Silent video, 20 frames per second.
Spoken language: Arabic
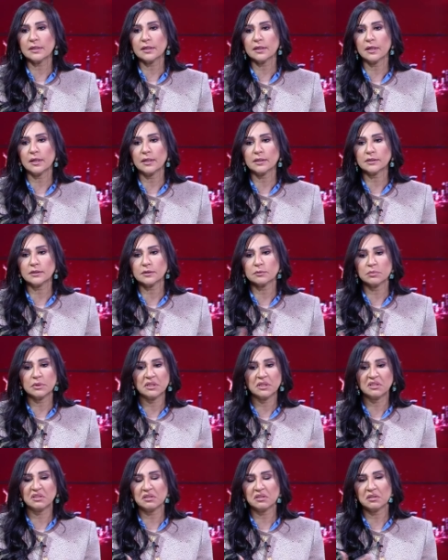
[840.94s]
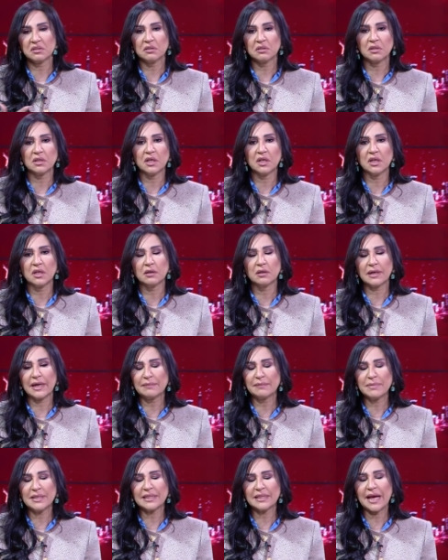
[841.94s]
الخاص بي
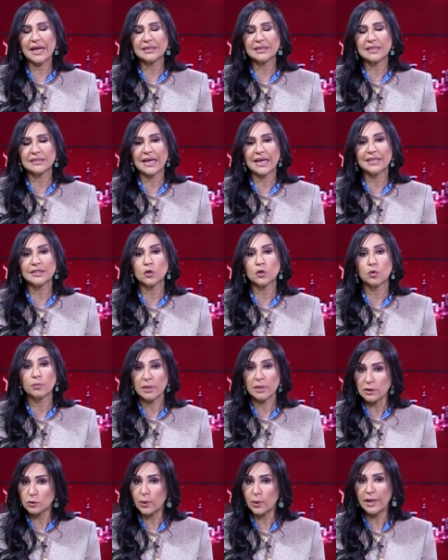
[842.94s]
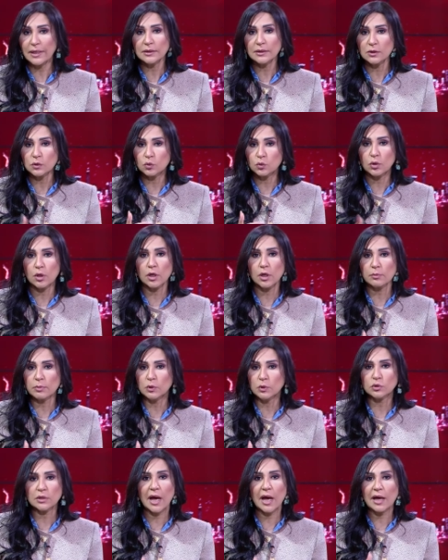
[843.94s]
كان بيتحدث عن العملات وقال ان الدولار
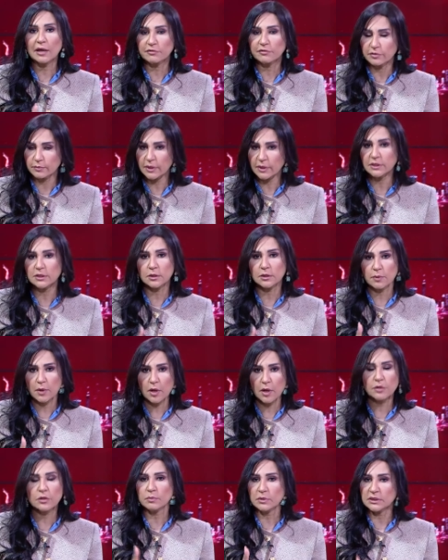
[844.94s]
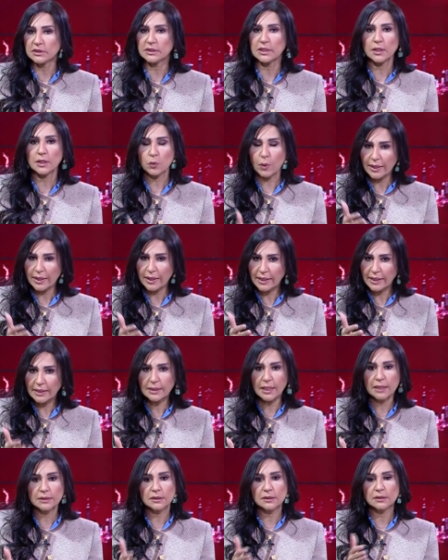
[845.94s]
بيسعر في مصر باكثر من سعره
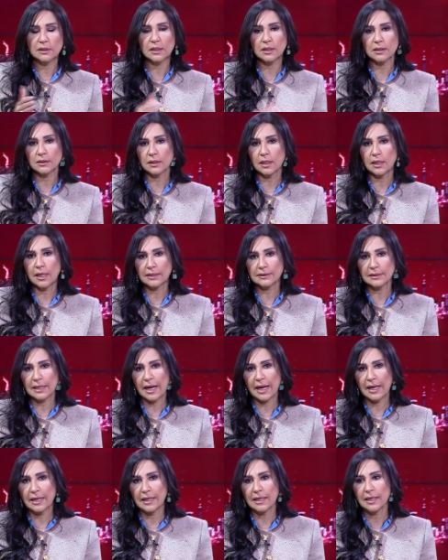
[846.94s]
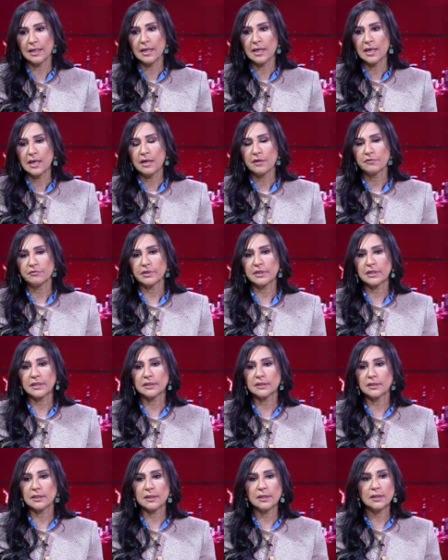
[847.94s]
اكيد حضرتك اطلعت على
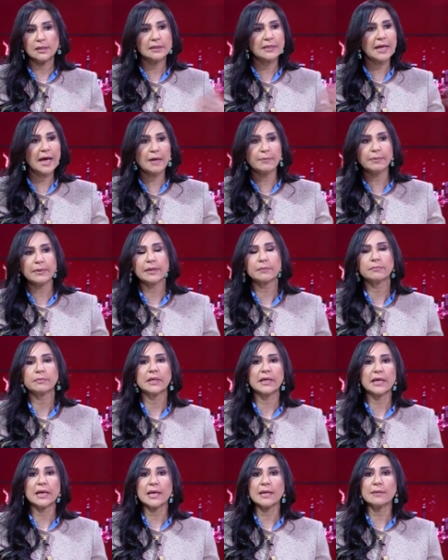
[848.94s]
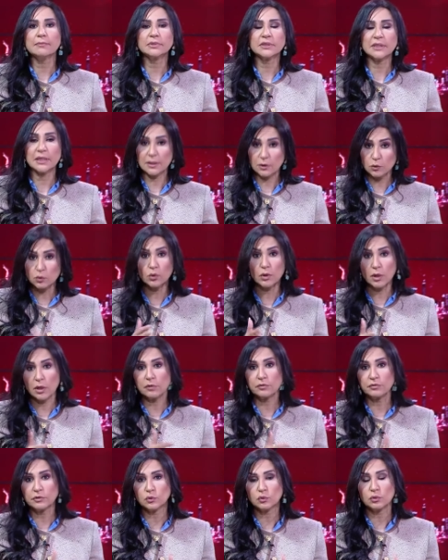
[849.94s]
فكره الذهب كان بكام سعر
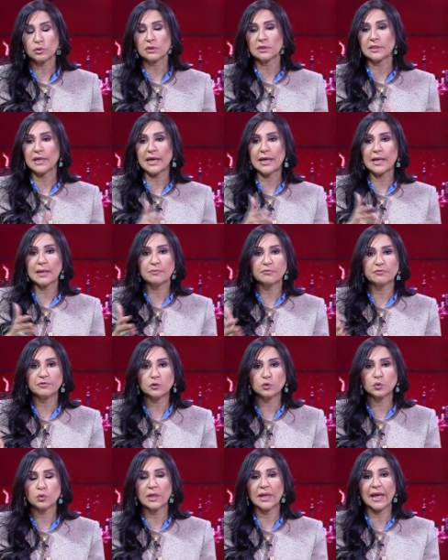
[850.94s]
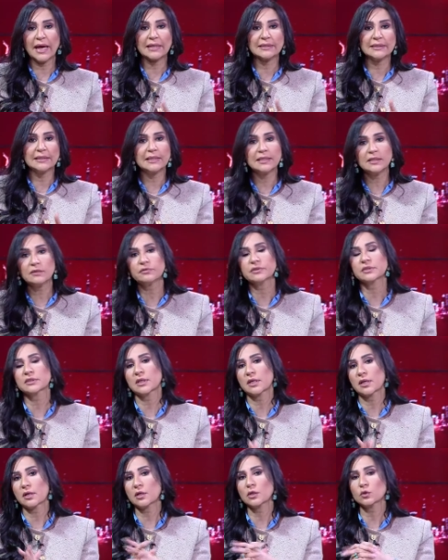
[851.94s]
الدولار في سوق الذهب في سوق الحديد في
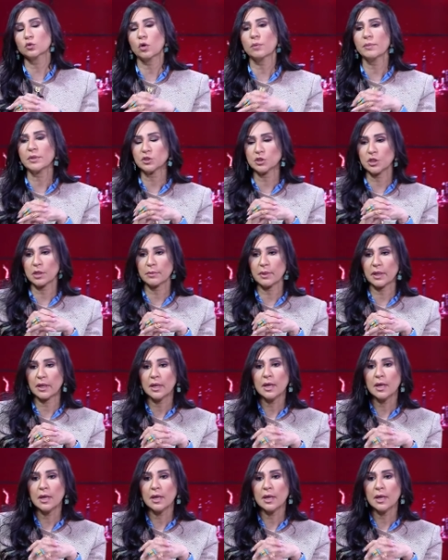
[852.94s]
السيارات وما شابه